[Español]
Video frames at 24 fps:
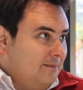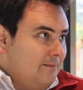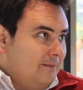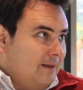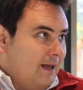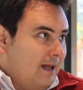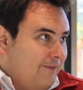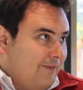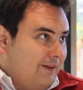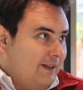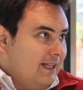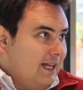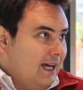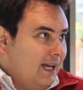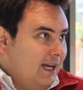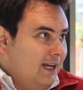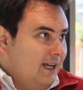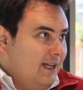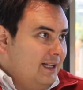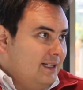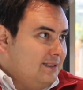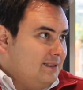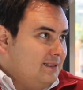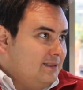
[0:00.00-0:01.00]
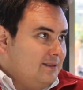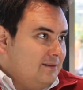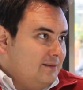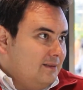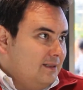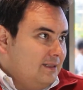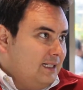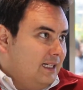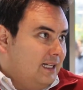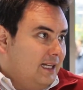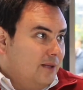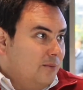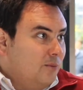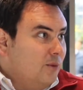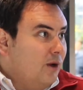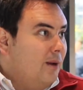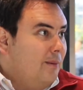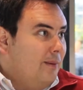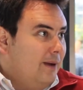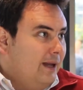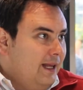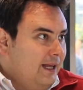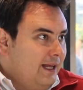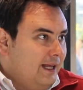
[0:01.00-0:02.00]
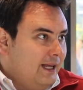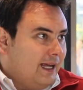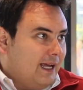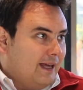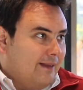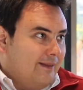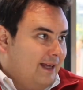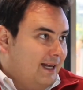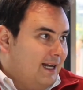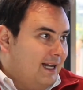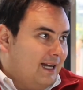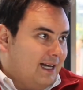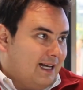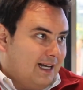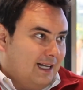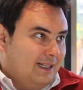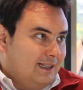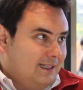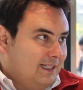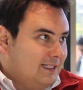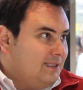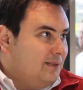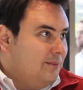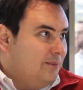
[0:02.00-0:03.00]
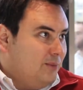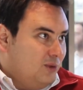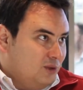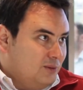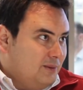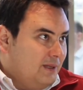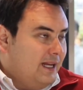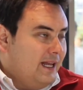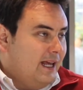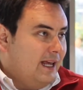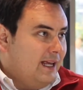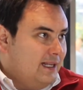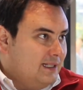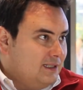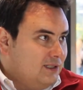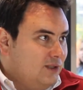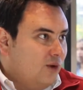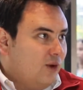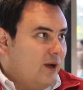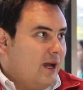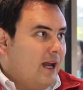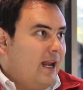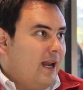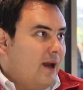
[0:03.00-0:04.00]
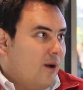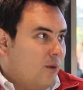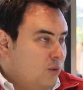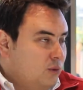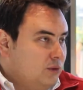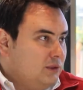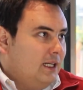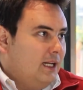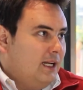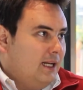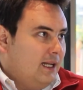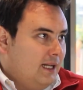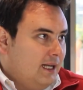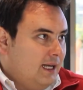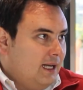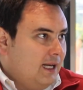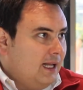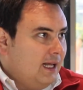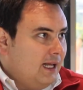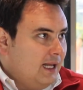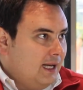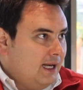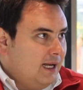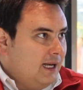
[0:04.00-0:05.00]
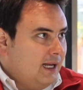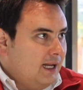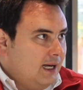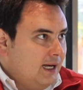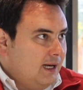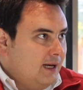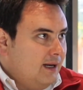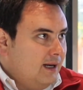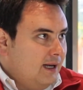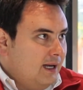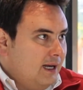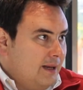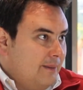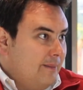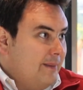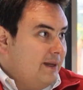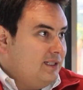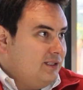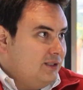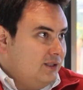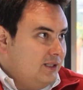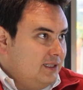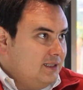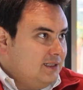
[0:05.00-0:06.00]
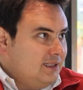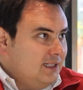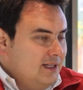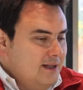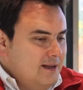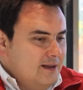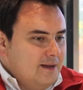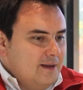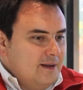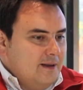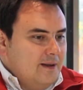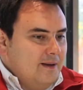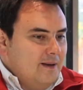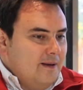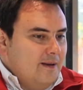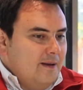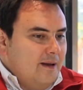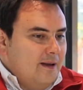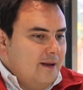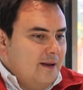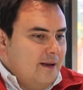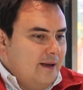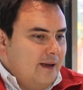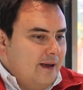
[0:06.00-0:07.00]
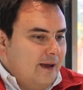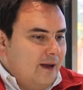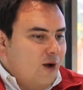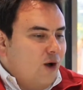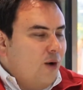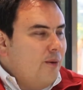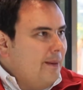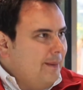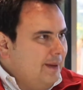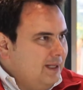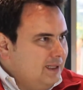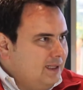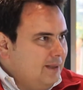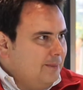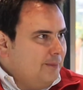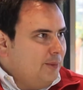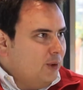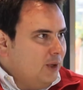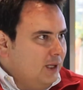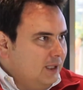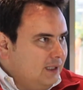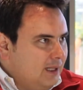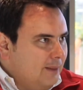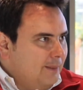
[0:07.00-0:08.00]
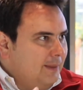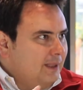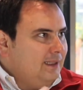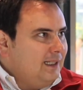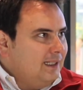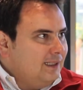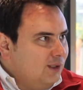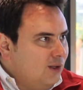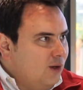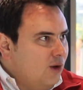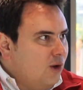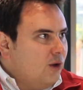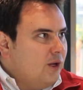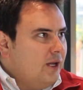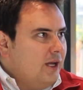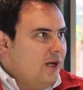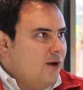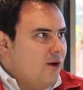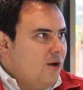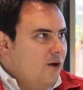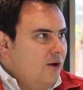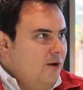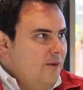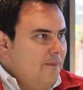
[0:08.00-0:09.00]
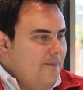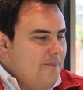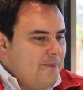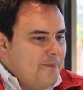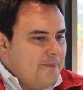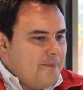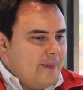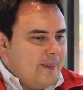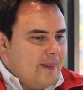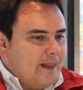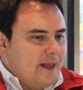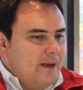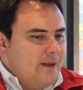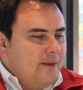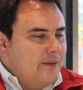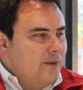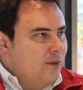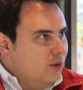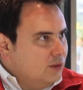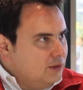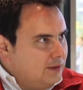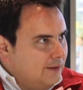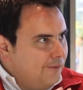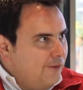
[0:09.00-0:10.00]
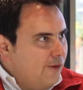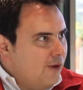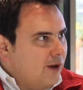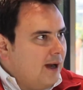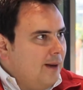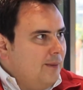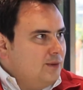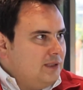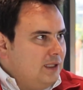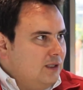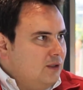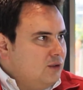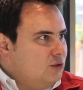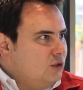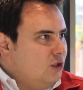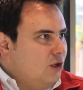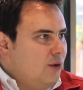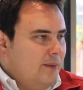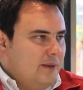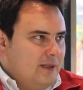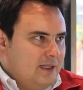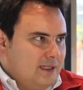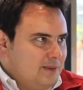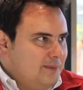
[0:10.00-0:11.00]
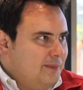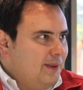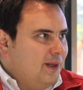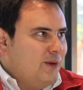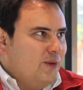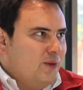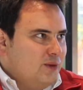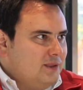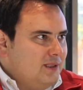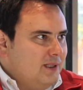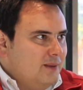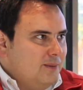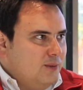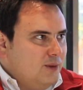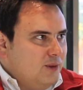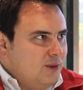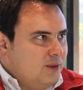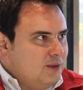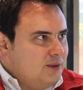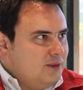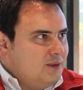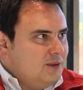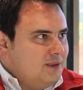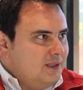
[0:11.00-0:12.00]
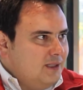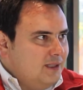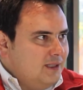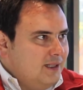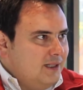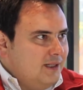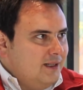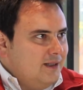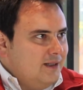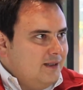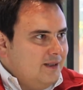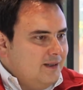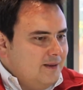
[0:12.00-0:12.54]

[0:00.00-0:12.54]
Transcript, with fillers: al final es, el inmueble y genera rentas y plusvalía y es lo que le gusta al, inversionista. Eh, obviamente por el tema tecnológico nos enfocamos a los jóvenes, pero no estamos eh,